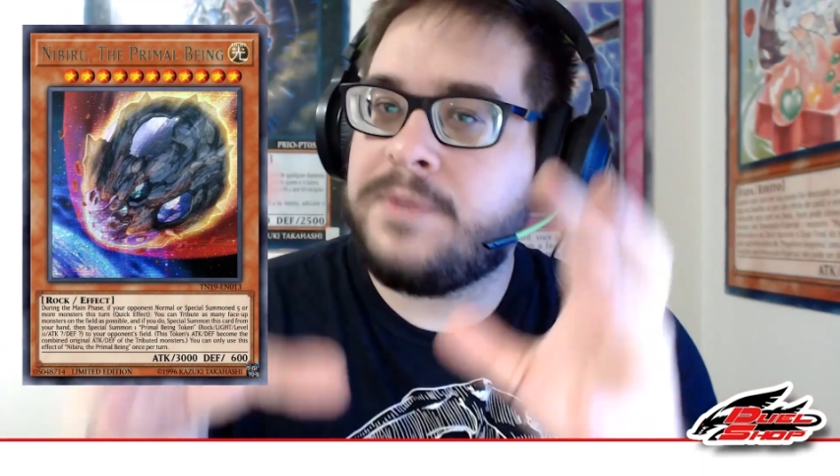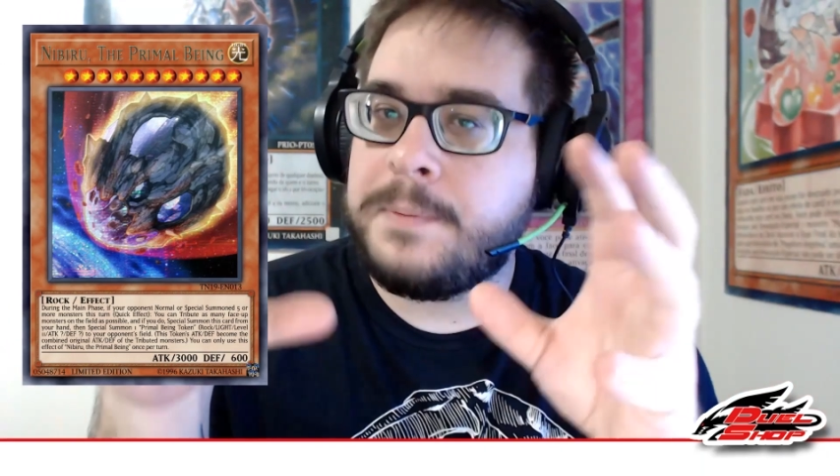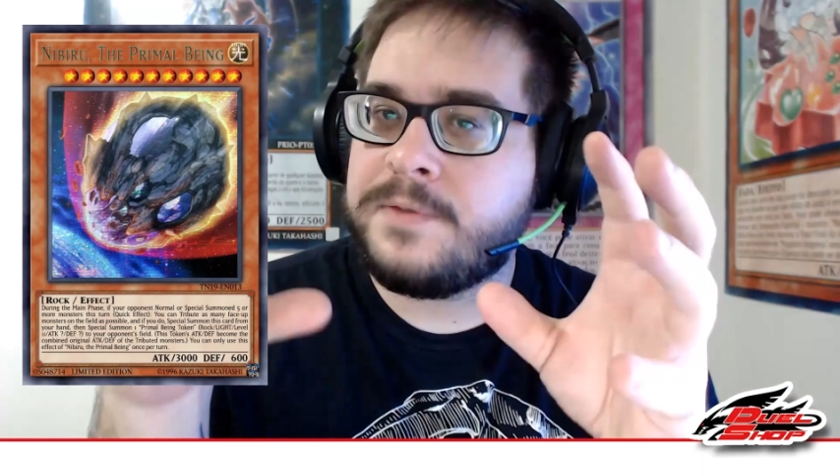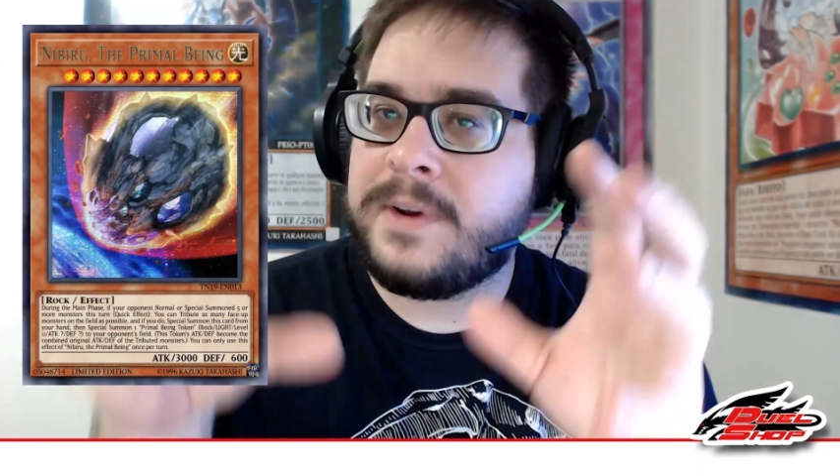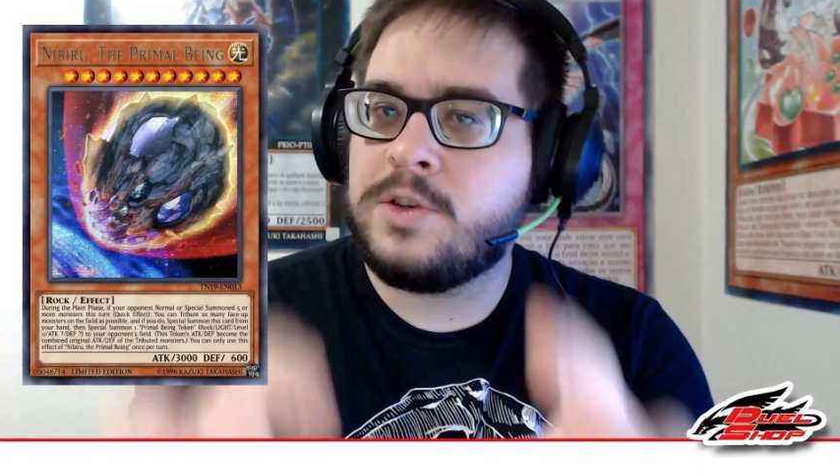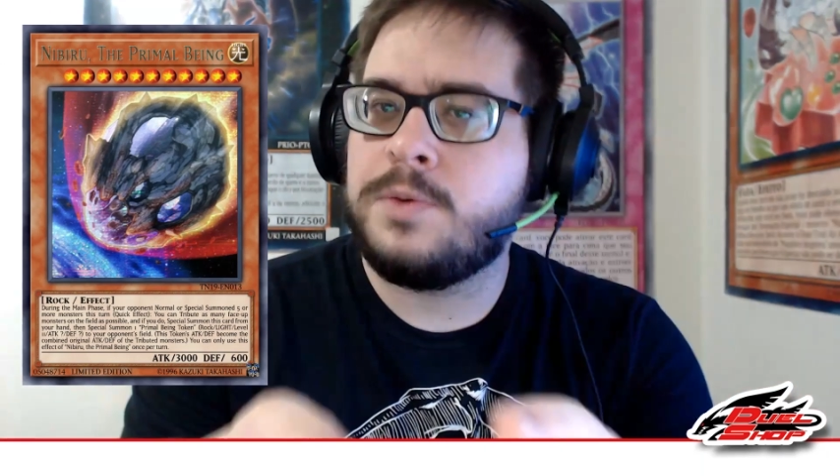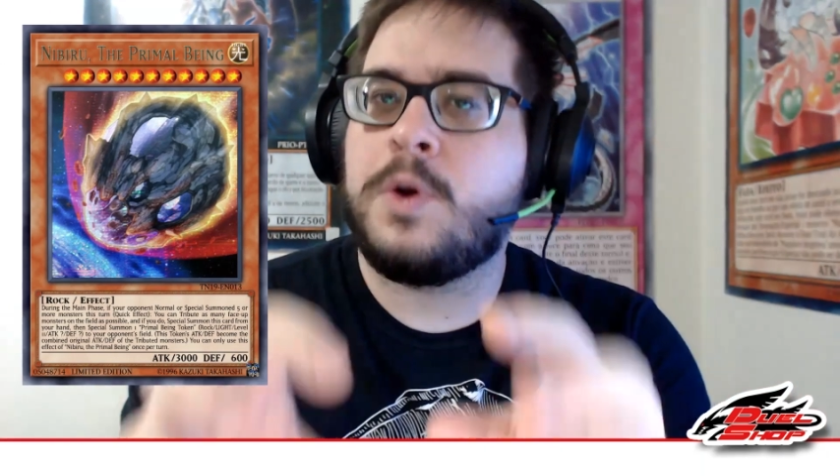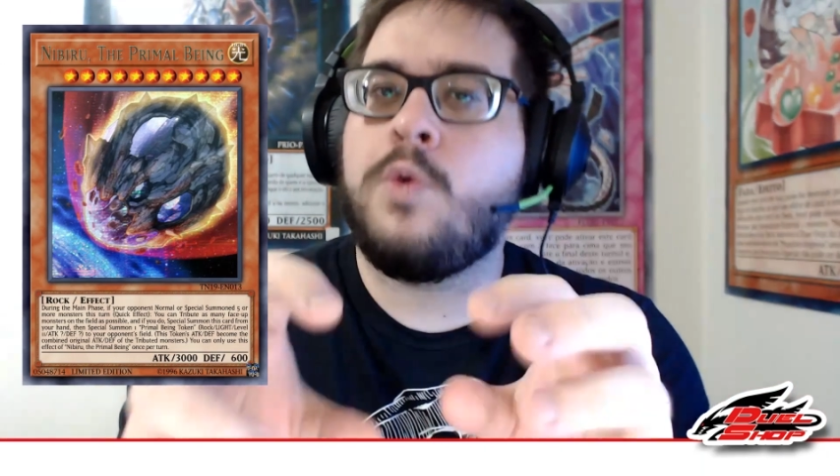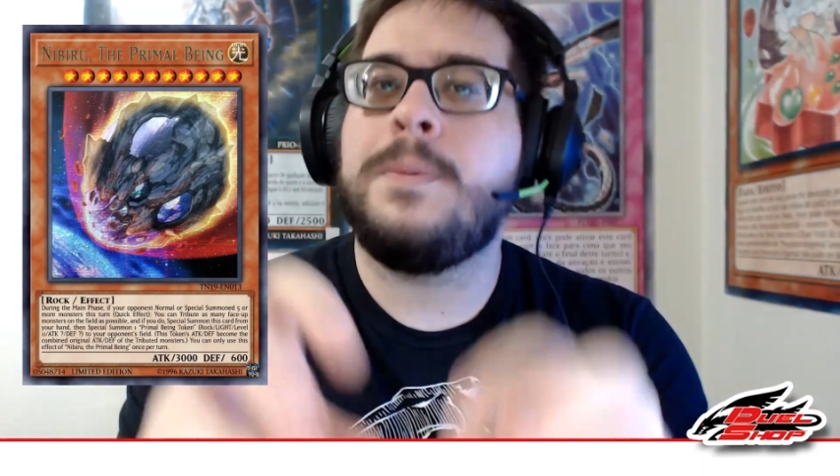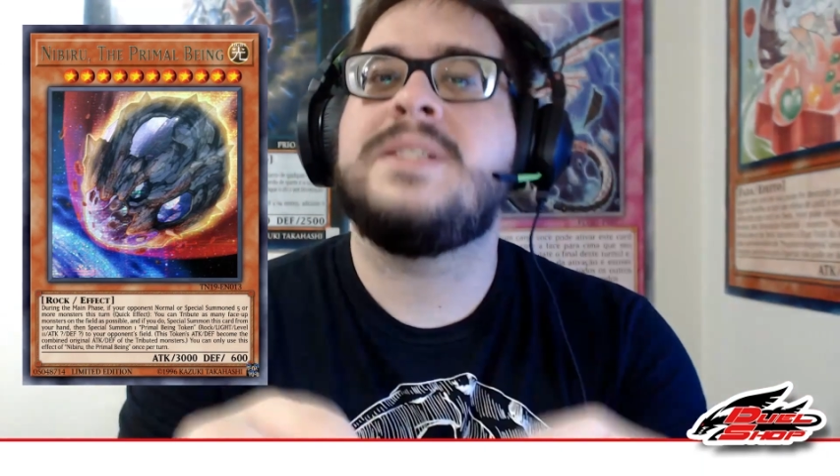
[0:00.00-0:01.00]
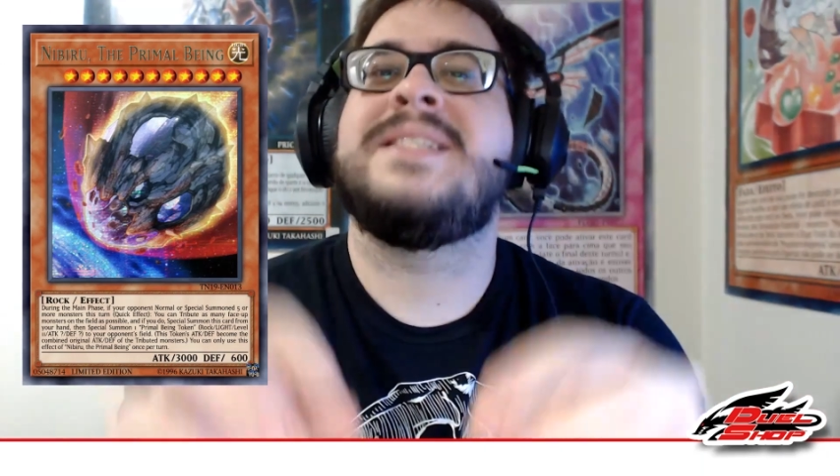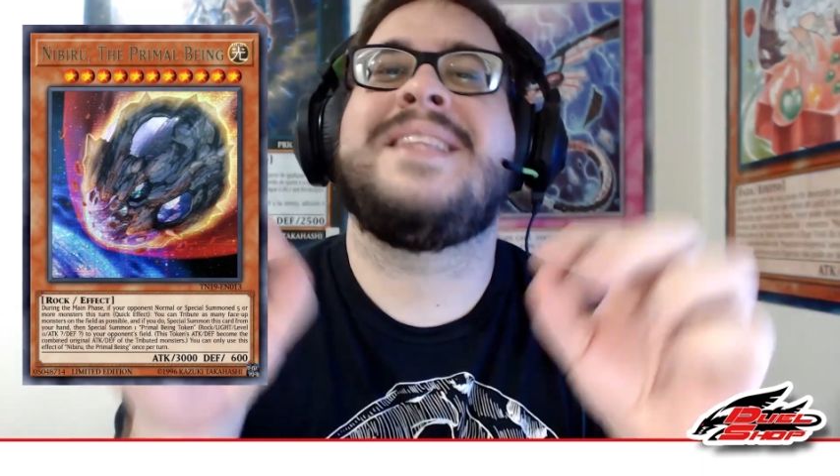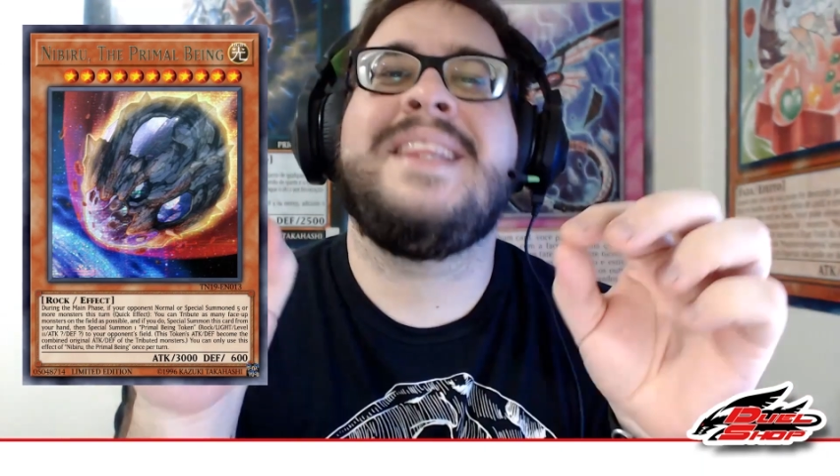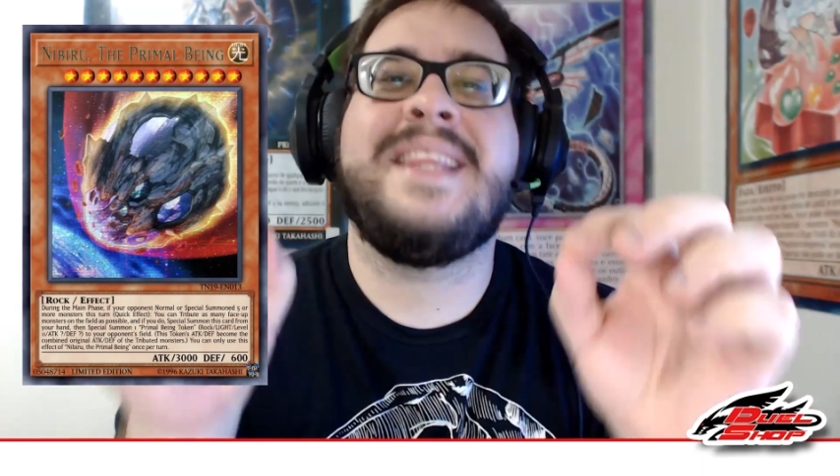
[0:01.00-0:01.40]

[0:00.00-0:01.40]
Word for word: vamos falar sobre algumas